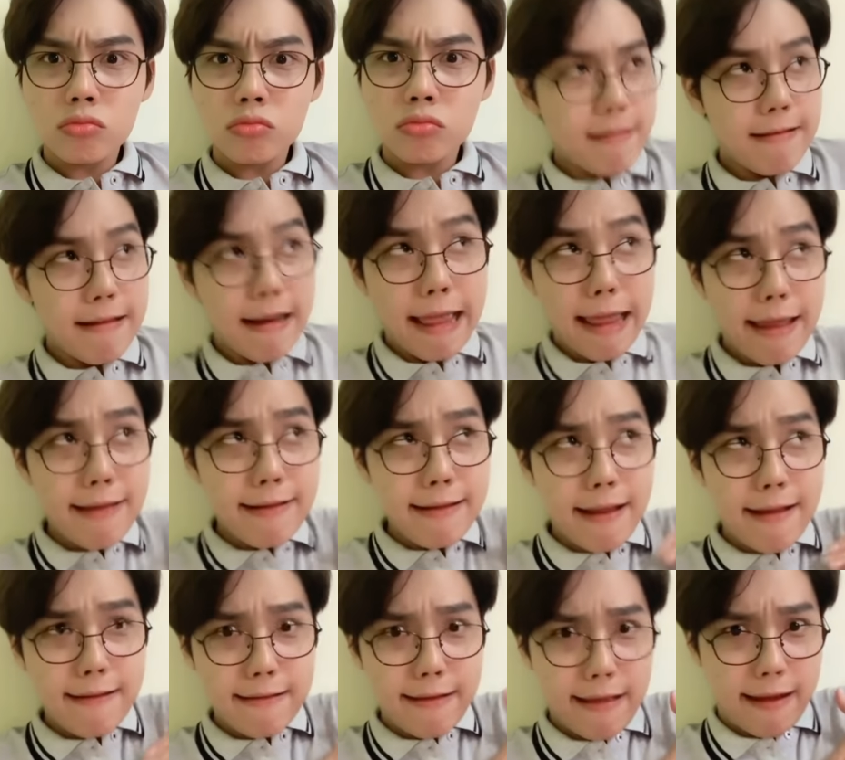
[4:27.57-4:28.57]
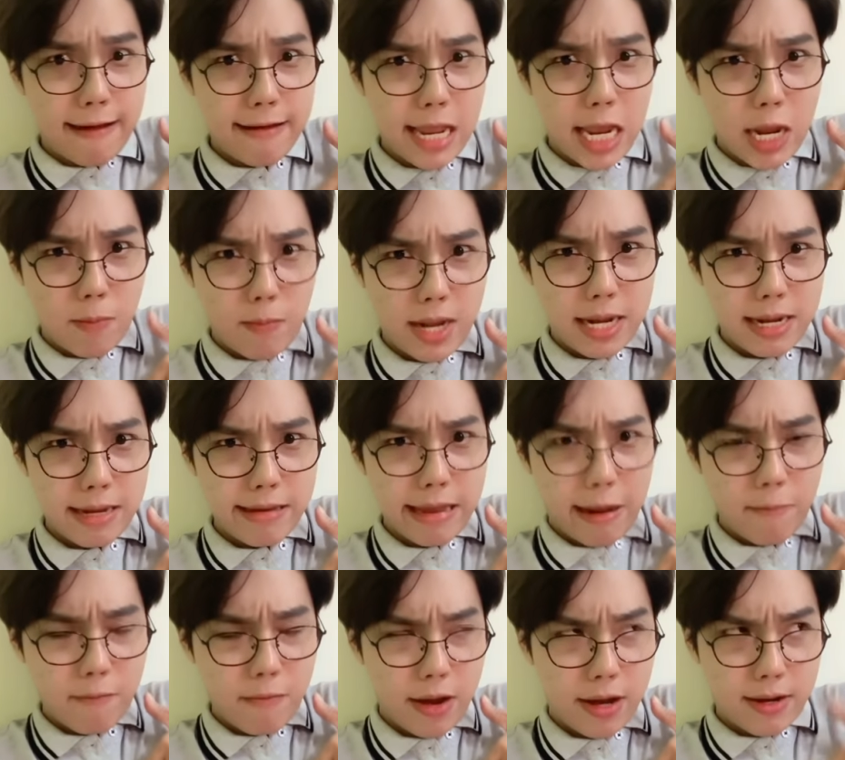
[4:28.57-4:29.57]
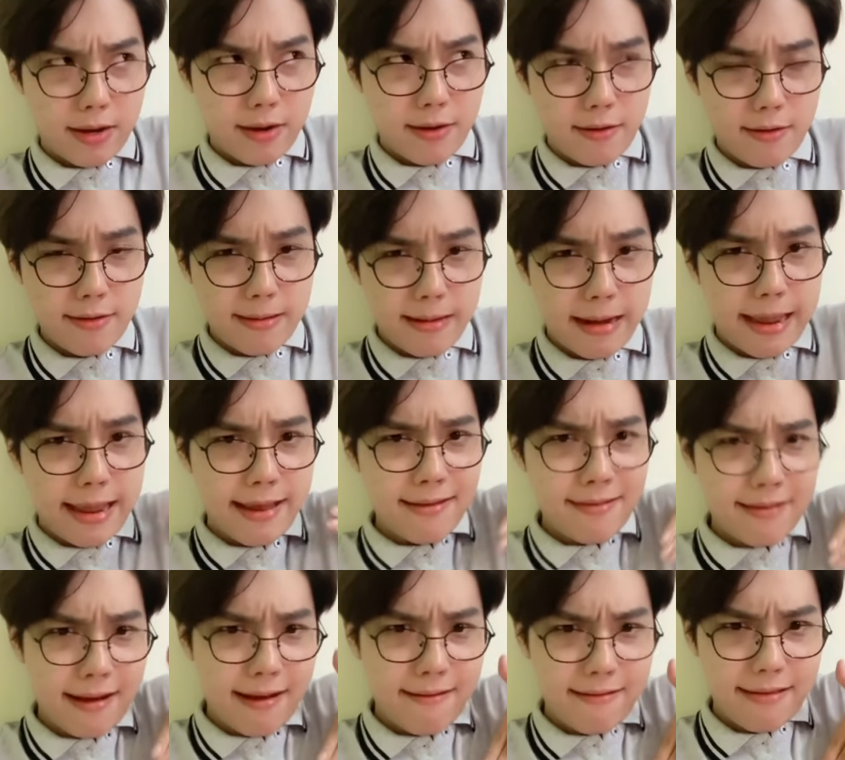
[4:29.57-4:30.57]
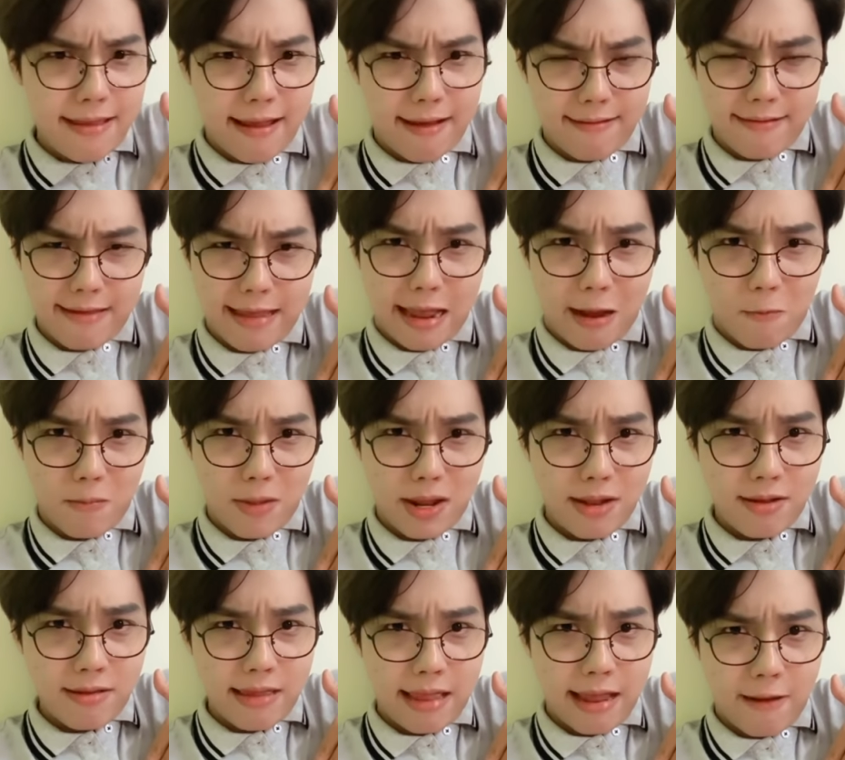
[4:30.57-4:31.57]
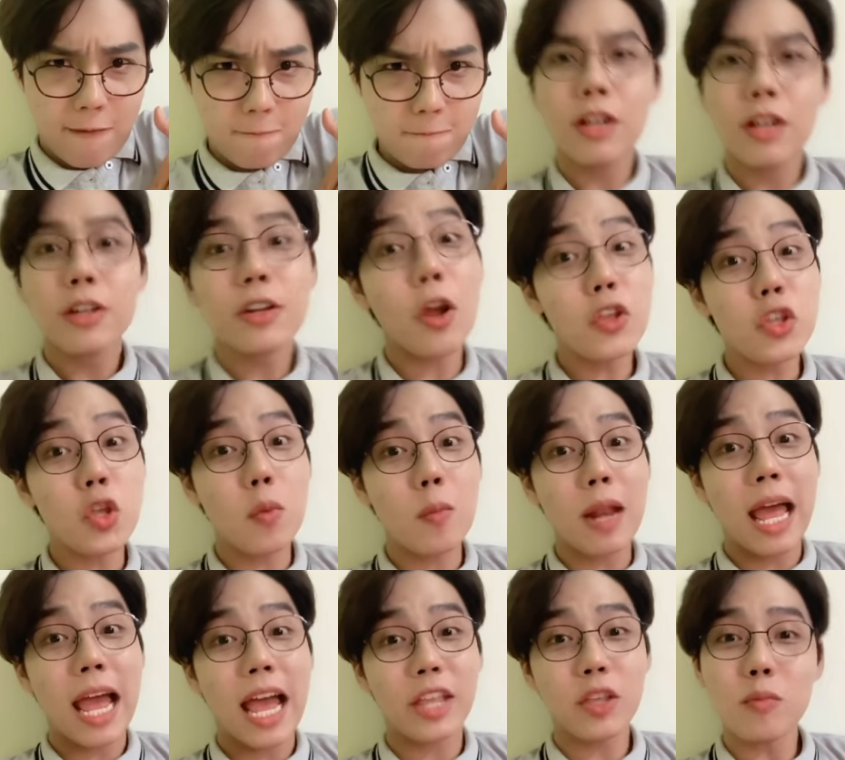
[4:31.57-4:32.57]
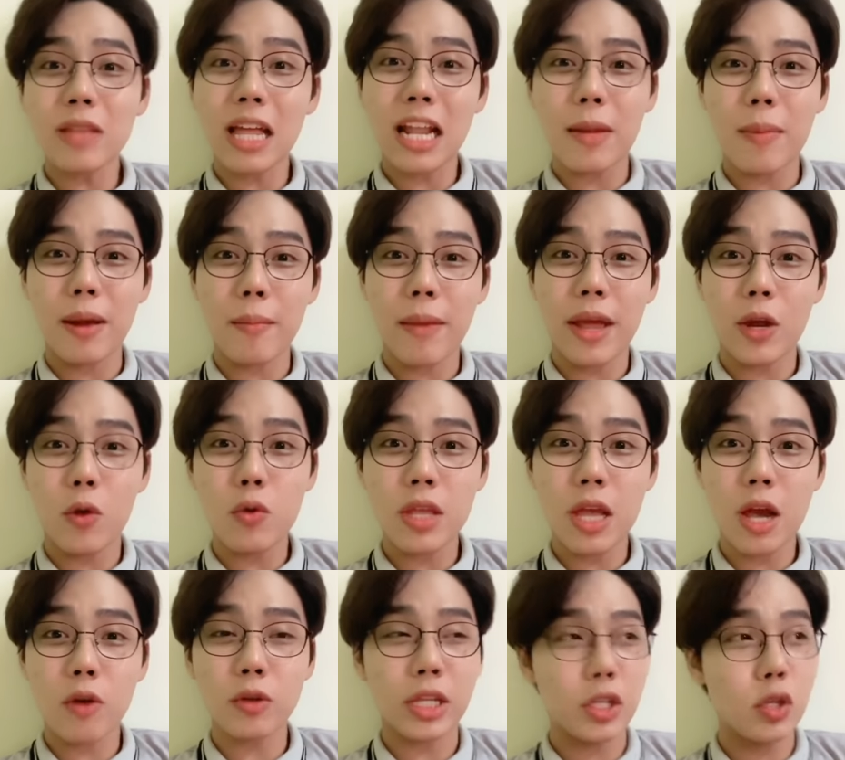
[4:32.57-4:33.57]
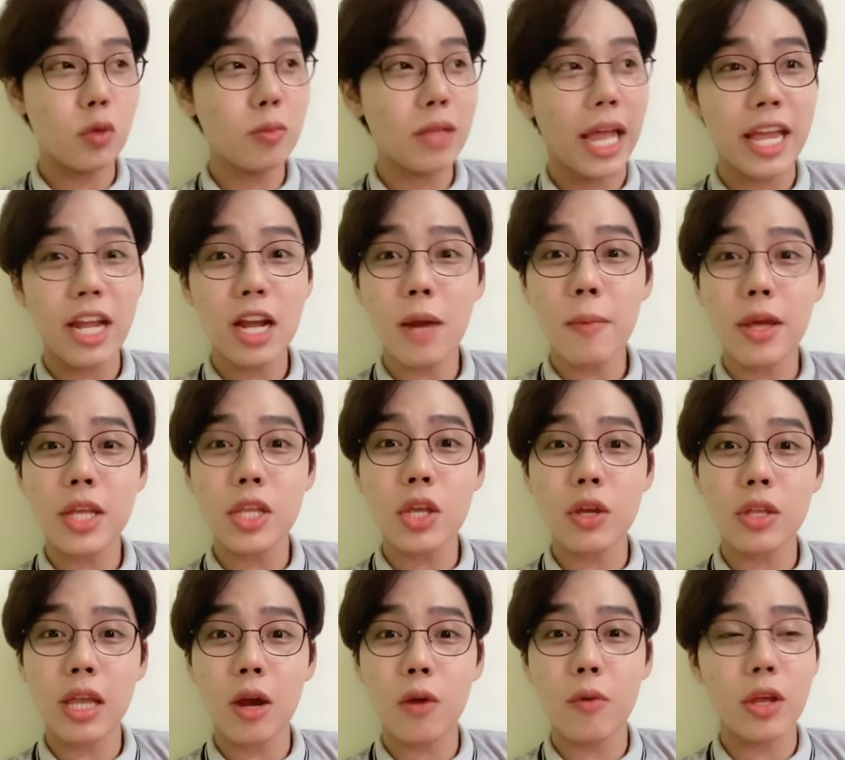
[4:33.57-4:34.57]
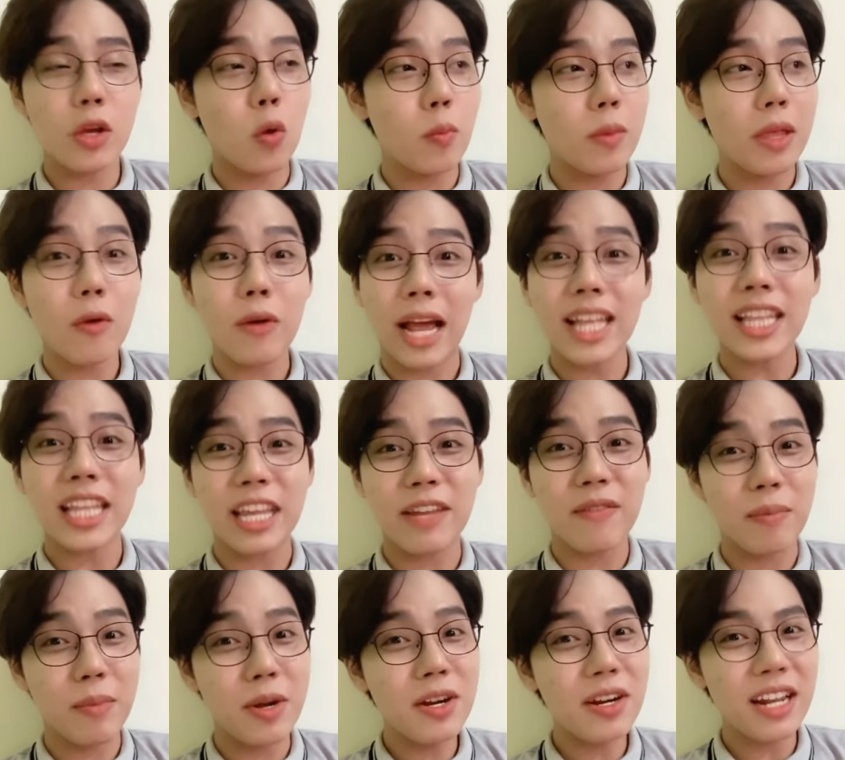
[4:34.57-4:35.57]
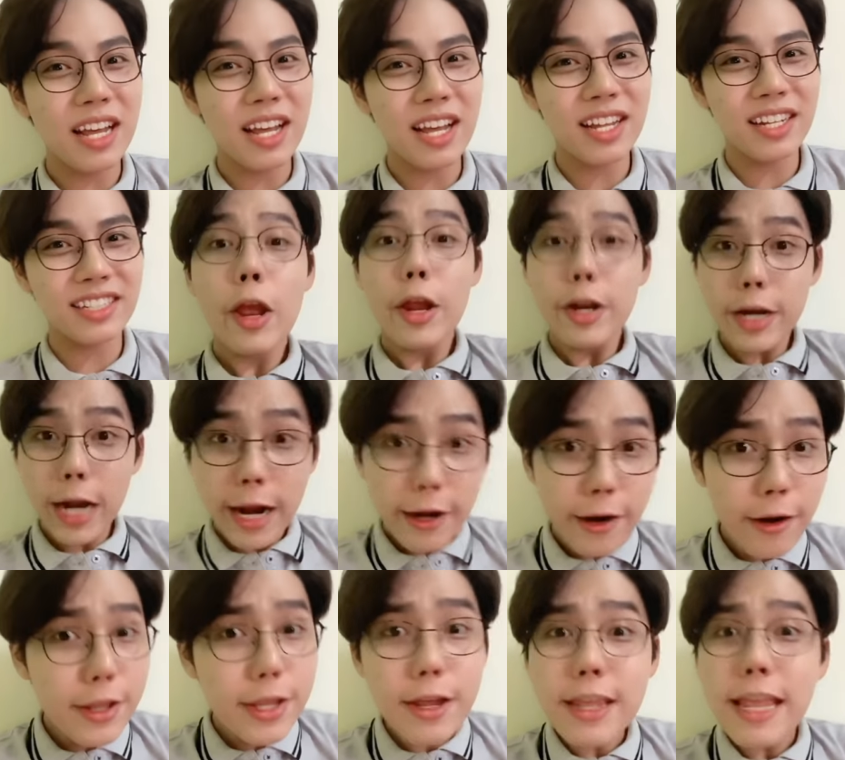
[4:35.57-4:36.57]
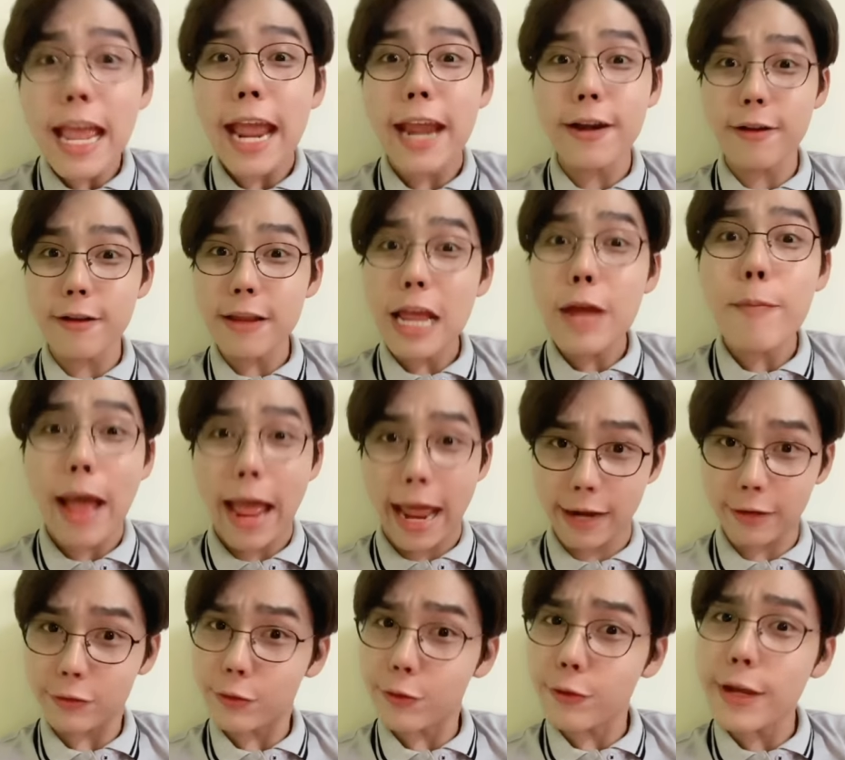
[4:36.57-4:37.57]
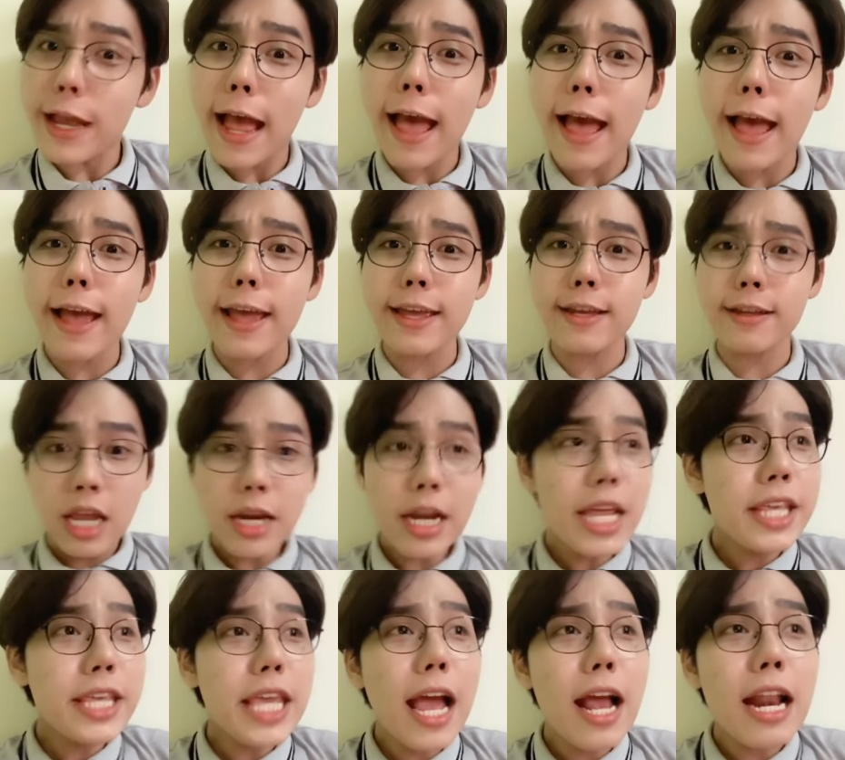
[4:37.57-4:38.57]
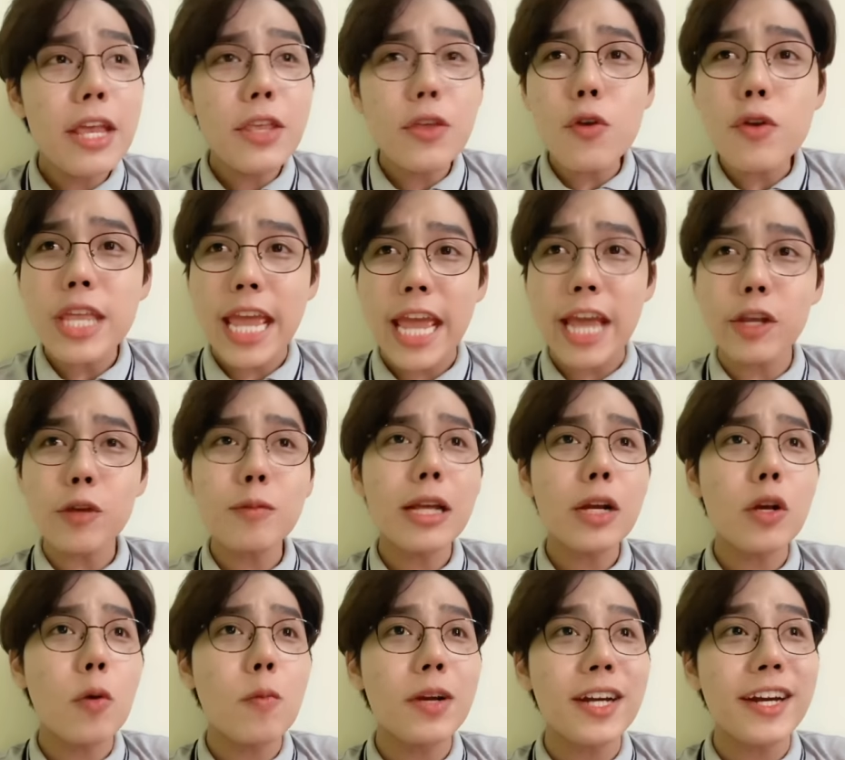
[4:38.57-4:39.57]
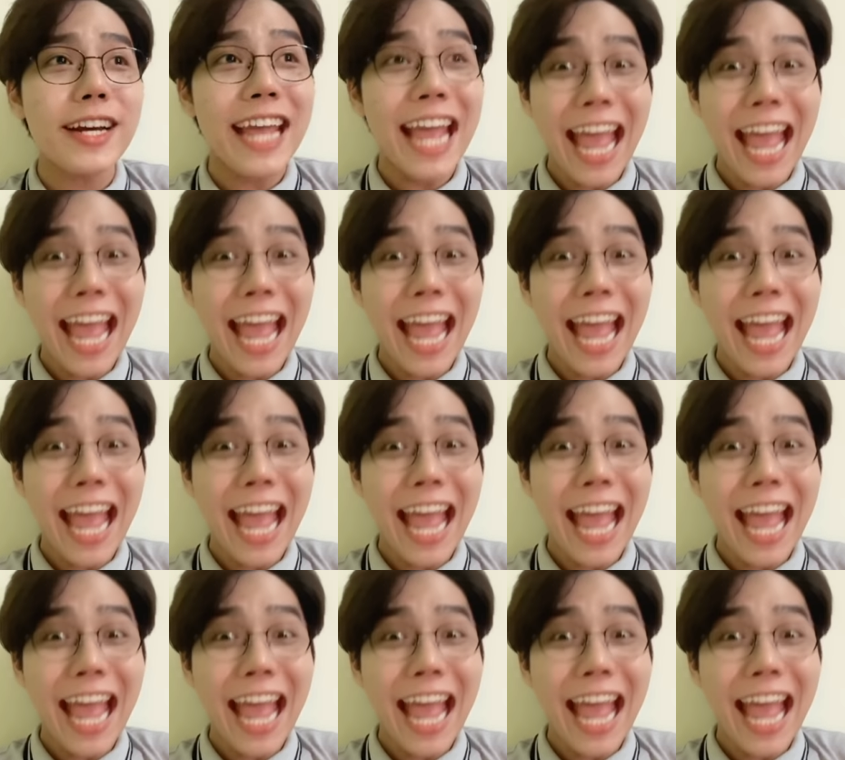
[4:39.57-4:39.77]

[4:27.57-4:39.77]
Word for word: Nén cơn giận vào bên trong mọi người. Nén cơn giận vào bên trong. Nói chung là chúng ta là bạn bè của nhau thì chúng ta hãy góp ý cho nhau để cùng nhau cải thiện và bước lên. Đừng có như vậy nữa nha bạn tôi ơi. Đi chơi là vui vẻ, chúng ta cùng cười.